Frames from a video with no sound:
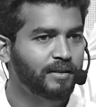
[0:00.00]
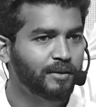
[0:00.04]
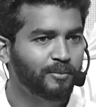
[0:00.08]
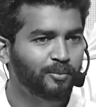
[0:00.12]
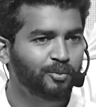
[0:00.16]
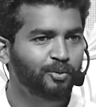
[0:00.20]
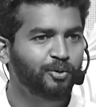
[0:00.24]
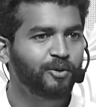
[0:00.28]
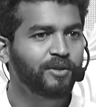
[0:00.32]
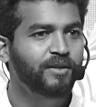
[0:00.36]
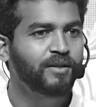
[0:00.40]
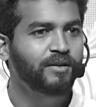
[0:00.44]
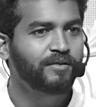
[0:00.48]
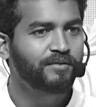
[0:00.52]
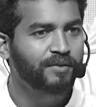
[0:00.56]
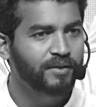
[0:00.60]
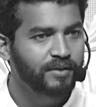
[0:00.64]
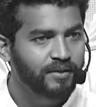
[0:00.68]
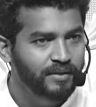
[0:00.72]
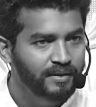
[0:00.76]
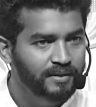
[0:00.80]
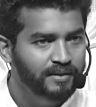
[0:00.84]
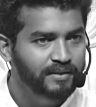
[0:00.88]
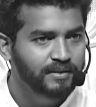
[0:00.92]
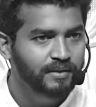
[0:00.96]
இந்த புரிதல்
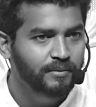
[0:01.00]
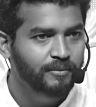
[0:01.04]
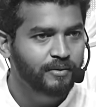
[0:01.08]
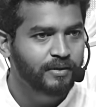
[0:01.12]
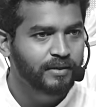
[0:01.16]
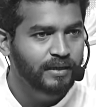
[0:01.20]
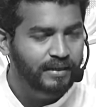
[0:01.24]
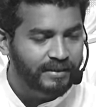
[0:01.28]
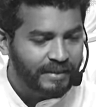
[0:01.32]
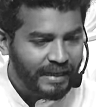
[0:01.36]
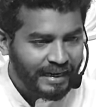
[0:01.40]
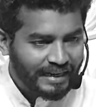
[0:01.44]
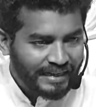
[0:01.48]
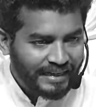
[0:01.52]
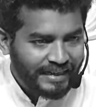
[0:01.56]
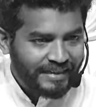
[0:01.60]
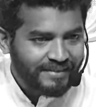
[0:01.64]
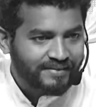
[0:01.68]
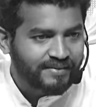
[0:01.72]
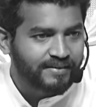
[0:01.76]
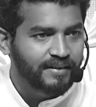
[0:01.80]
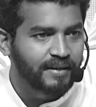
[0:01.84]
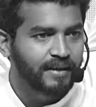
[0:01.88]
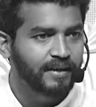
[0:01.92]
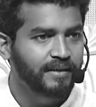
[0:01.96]
வந்துருச்சு அப்படின்னா இந்த
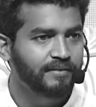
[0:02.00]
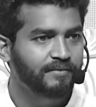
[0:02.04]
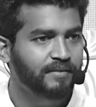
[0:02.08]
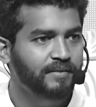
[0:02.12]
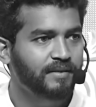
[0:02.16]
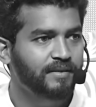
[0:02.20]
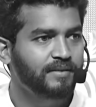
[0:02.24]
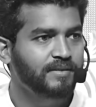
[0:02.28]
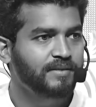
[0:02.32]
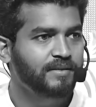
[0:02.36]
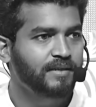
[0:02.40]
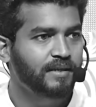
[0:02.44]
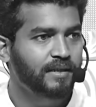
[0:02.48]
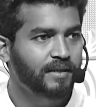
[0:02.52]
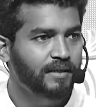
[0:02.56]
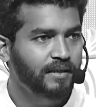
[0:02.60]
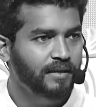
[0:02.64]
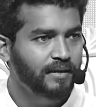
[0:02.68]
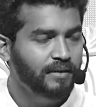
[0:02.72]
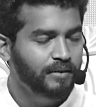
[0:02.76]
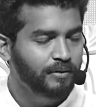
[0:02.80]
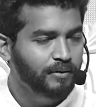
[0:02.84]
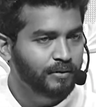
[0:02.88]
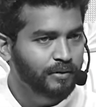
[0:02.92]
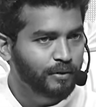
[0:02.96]
அண்டர்ஸ்டாண்டிங் வந்துருச்சுன்னா
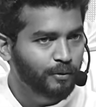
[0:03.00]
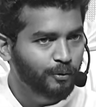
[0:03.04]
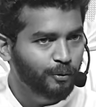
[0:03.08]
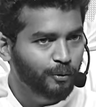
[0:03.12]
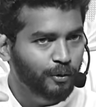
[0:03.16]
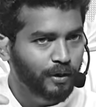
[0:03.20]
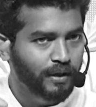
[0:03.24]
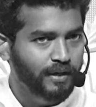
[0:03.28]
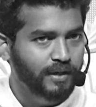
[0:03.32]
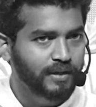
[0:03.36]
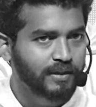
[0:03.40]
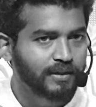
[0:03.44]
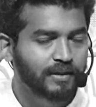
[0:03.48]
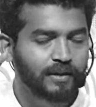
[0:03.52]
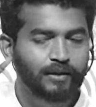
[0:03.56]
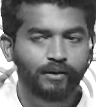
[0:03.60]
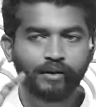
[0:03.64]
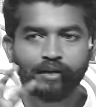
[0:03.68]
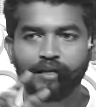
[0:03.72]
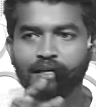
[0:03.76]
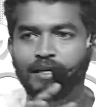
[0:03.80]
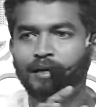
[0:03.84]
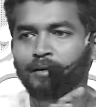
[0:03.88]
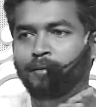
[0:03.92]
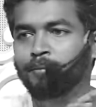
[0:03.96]
இந்த உலகத்தை
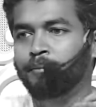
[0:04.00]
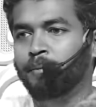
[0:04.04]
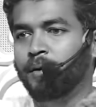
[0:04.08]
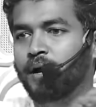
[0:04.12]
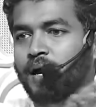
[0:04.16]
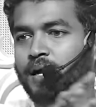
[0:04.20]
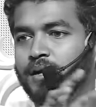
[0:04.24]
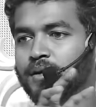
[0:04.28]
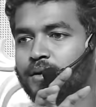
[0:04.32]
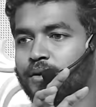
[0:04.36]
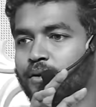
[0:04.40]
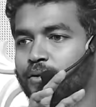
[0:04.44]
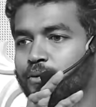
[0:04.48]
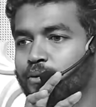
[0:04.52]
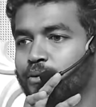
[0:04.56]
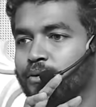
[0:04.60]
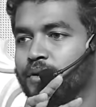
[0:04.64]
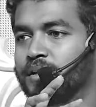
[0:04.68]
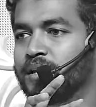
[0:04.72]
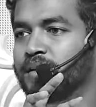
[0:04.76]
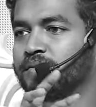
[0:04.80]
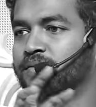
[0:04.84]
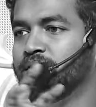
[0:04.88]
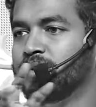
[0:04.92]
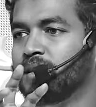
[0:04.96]
நீங்கள்
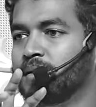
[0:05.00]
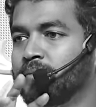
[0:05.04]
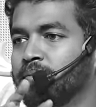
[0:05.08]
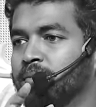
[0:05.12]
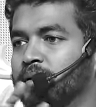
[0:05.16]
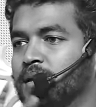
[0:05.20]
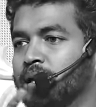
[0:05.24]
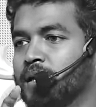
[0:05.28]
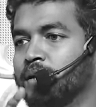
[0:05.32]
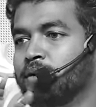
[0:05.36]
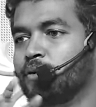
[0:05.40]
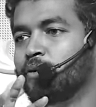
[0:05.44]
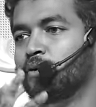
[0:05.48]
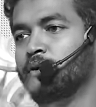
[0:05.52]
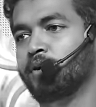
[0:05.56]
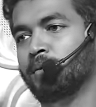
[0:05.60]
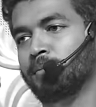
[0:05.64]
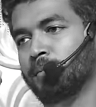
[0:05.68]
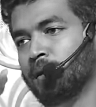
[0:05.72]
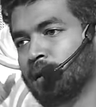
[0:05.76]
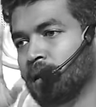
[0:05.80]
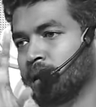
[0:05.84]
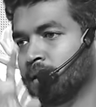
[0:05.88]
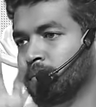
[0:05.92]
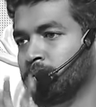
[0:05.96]
பார்க்கக்கூடிய விதம்
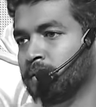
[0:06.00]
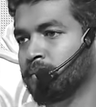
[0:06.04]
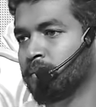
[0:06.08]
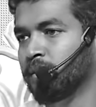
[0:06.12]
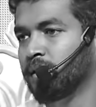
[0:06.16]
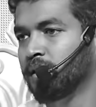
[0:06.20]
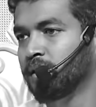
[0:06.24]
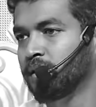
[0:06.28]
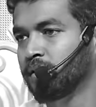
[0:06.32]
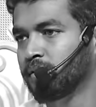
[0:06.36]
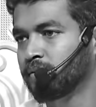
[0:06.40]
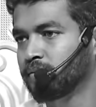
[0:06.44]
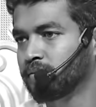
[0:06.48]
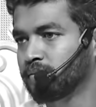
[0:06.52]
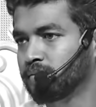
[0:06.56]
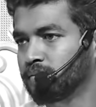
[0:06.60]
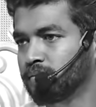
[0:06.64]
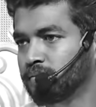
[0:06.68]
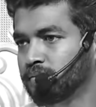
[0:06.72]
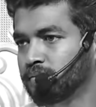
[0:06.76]
கண்ணோட்டம் எல்லாமே மாறிடும்